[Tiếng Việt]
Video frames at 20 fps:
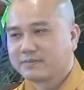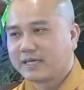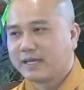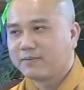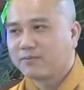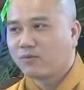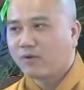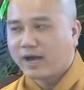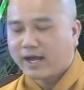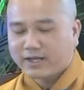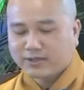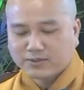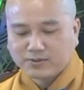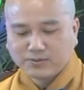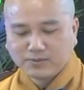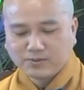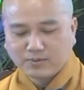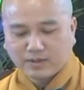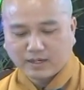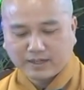Ngày hôm qua
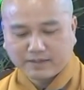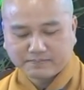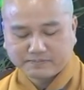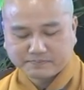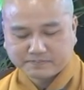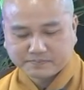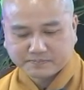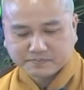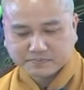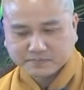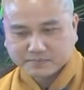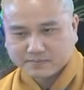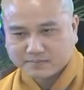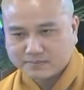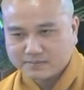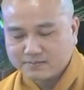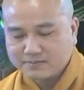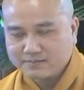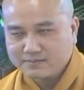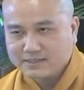chú um,
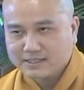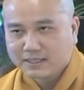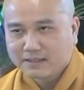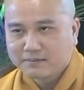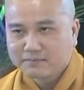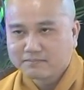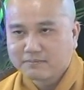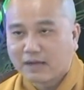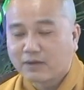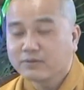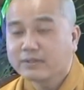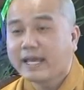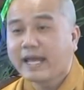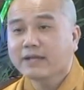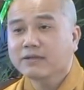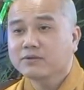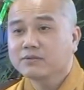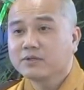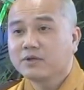Bảo Giác,